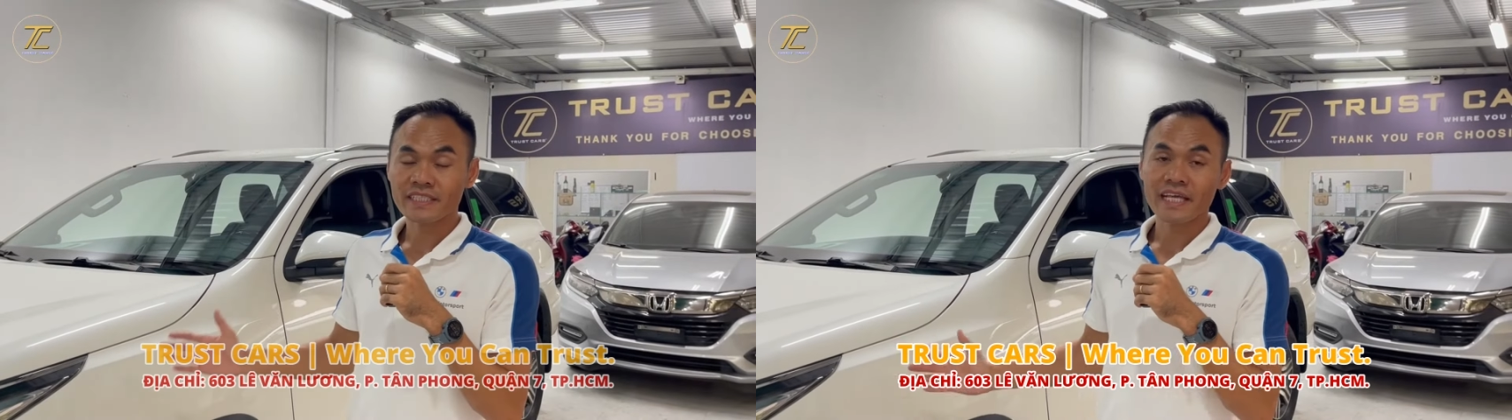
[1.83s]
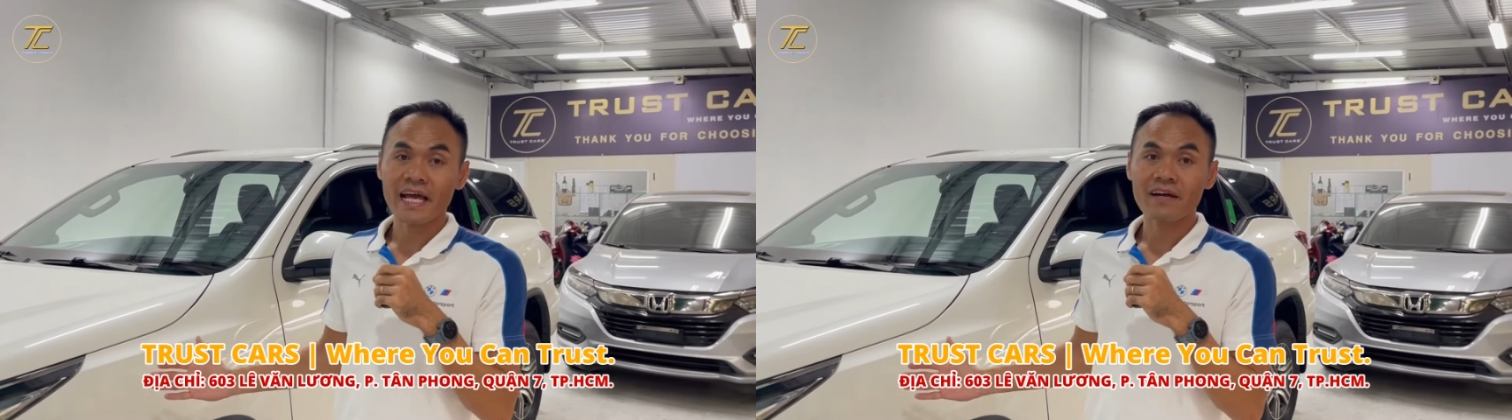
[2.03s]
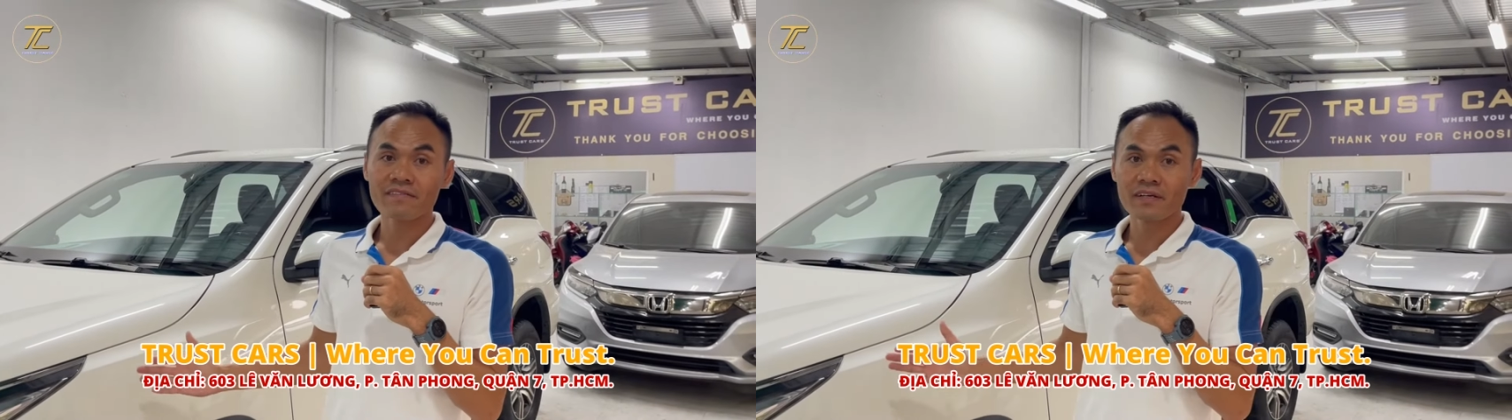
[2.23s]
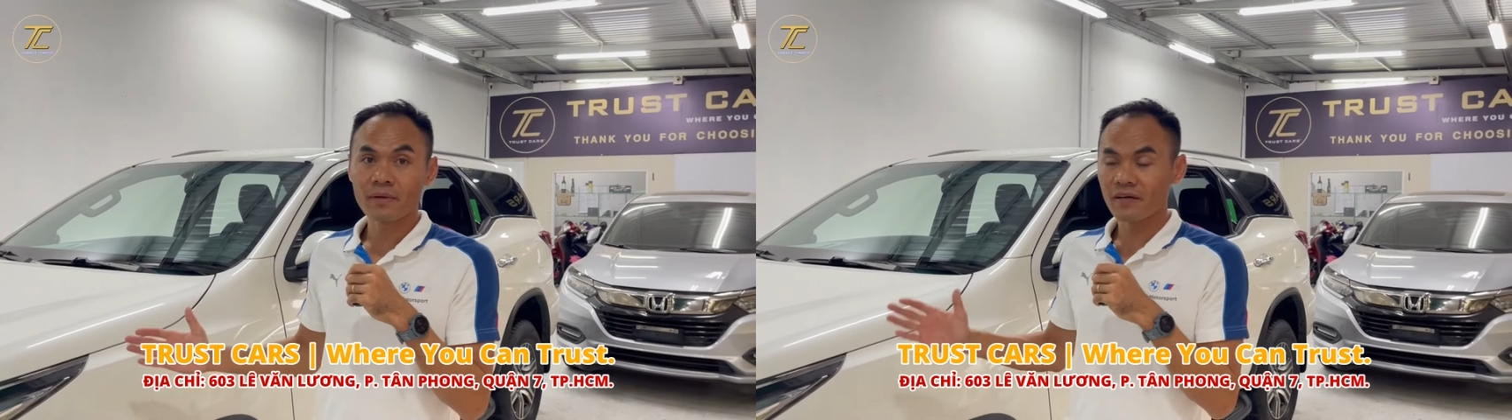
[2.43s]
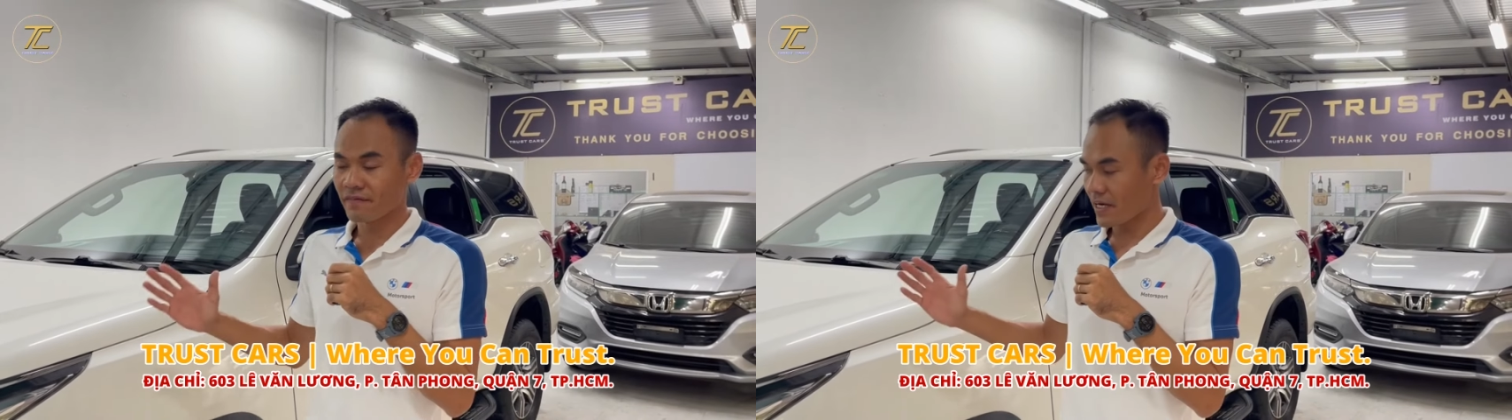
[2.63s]
Car vừa
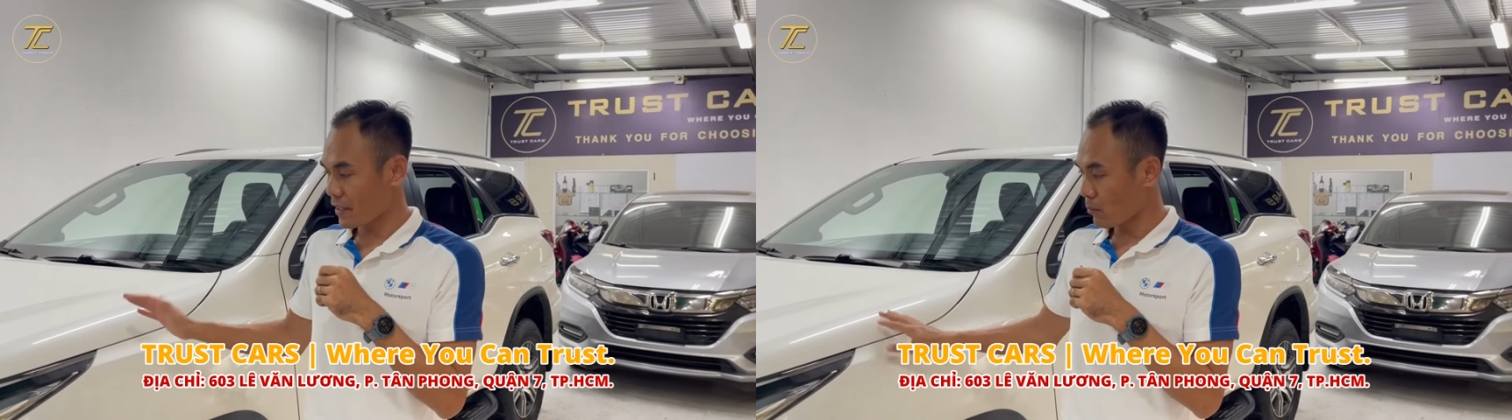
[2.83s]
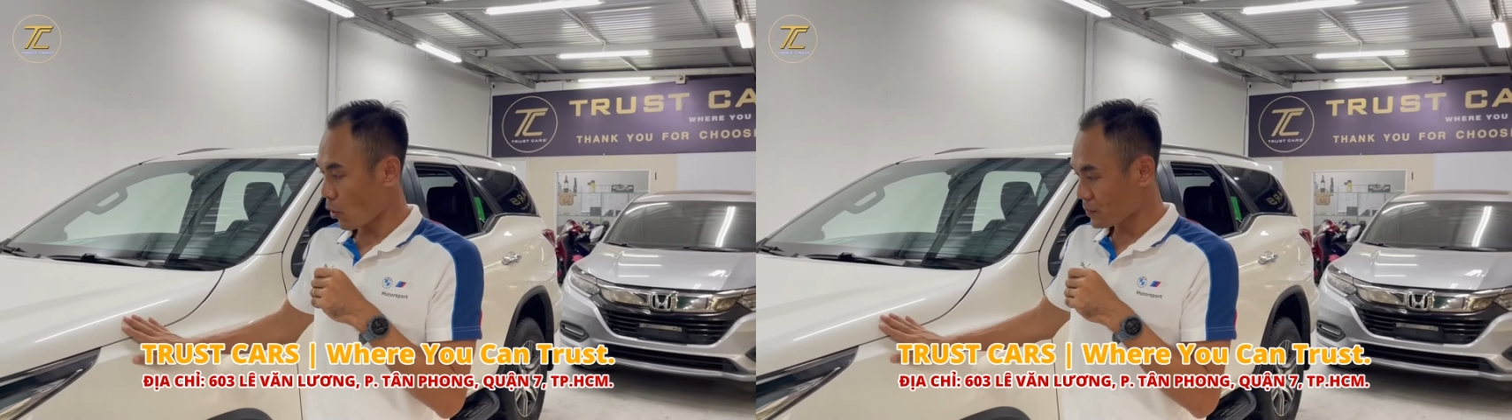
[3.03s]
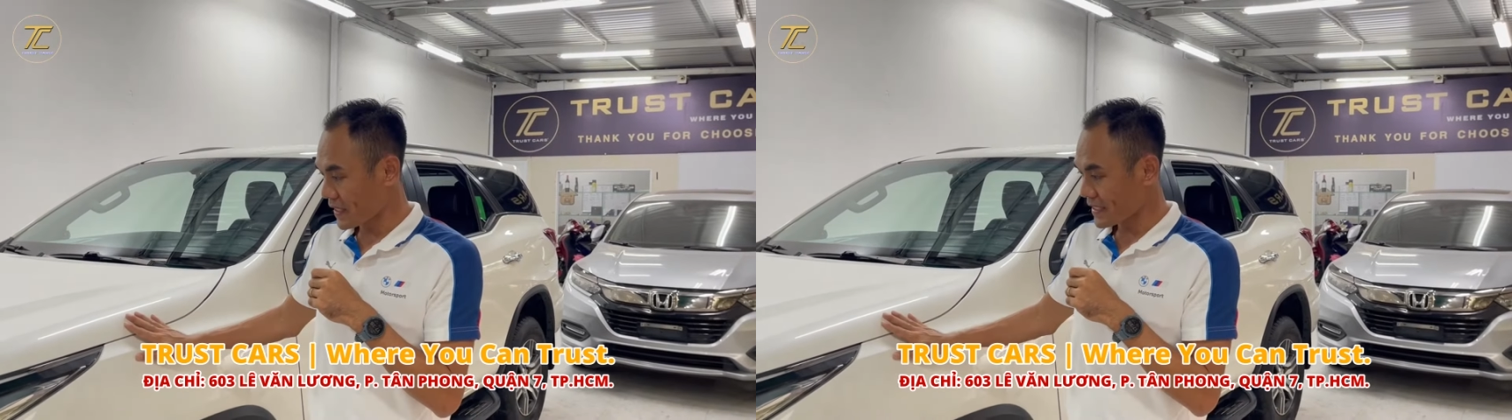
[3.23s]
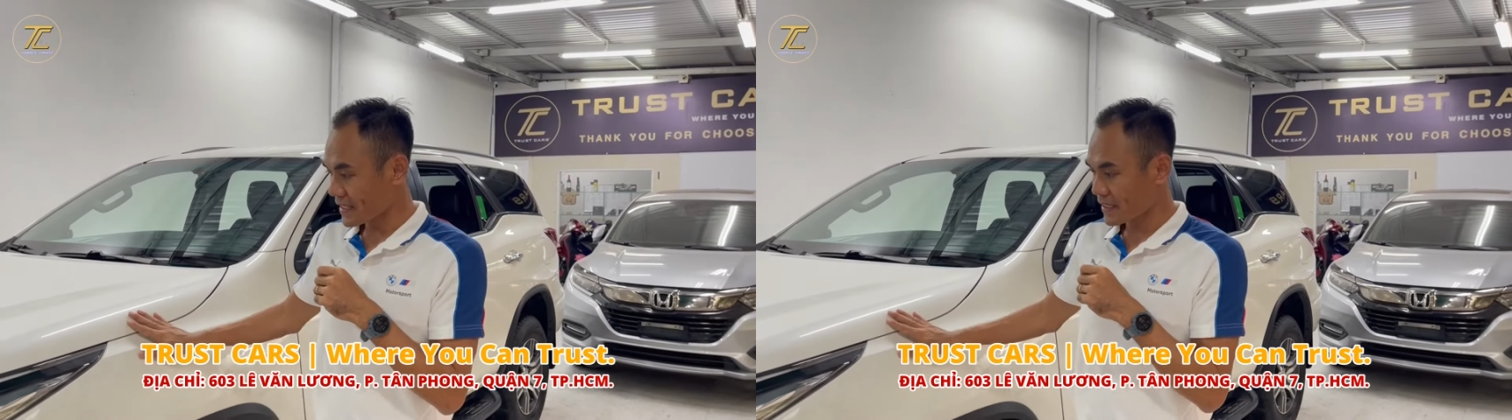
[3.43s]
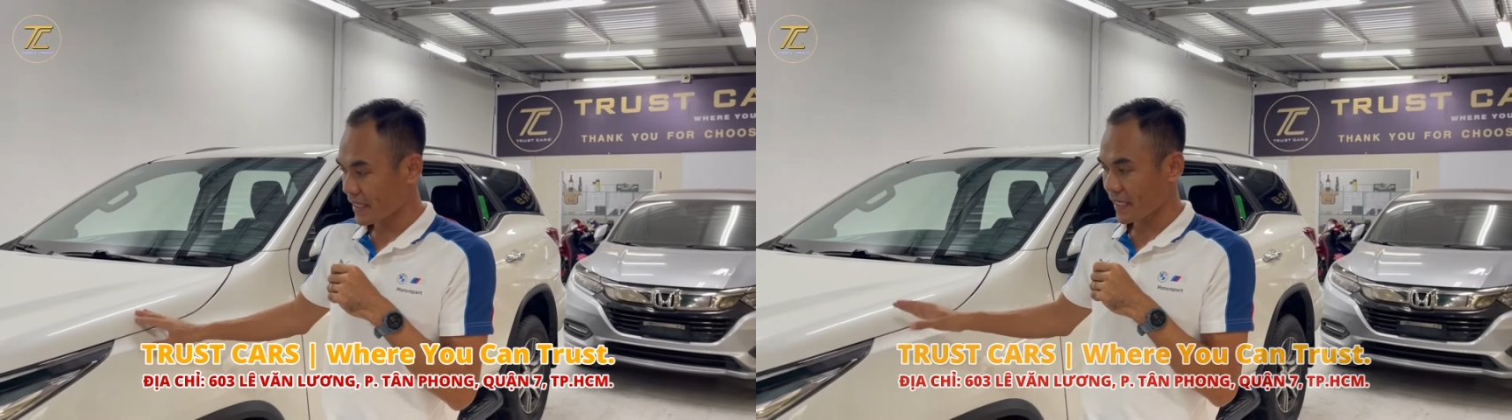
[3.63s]
mới về một chiếc
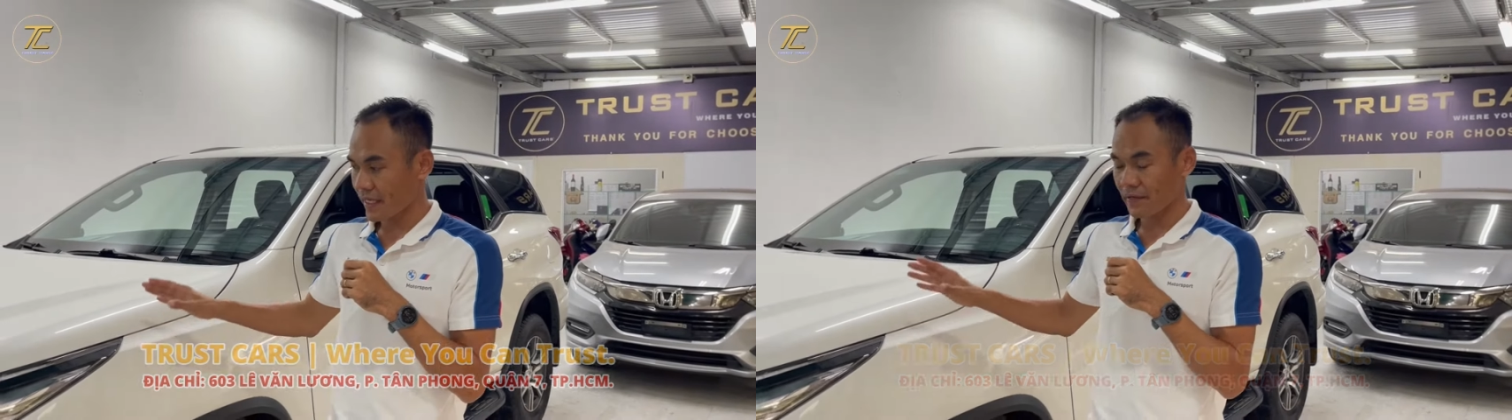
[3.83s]
xe